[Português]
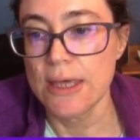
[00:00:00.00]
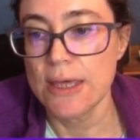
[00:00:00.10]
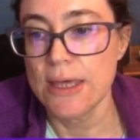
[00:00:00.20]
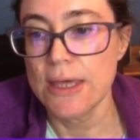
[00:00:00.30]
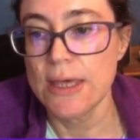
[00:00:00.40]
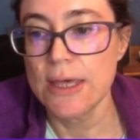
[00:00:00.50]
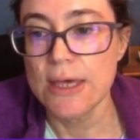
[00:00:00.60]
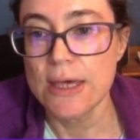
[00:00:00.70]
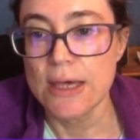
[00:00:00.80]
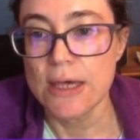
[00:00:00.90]

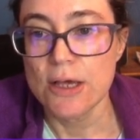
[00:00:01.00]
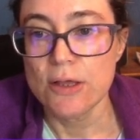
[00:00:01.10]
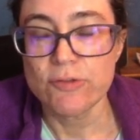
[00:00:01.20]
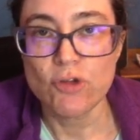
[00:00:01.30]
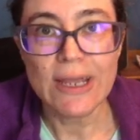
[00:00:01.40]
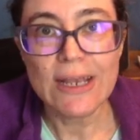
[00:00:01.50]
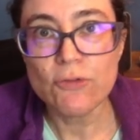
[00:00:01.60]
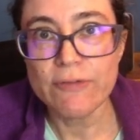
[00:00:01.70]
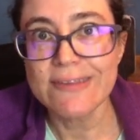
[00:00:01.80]
E só que ele não vai